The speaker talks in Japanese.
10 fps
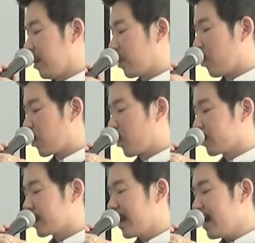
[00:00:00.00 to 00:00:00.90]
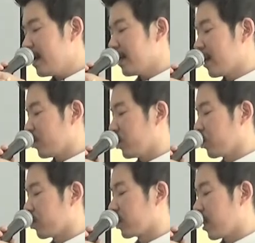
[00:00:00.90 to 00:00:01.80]
これを聖なる日
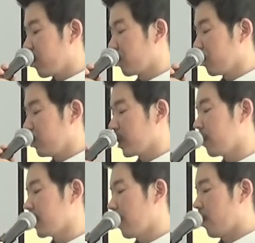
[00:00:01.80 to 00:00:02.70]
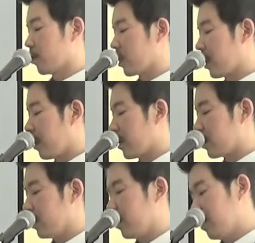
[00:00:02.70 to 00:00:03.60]
とせよというふうに神様はおっしゃられます。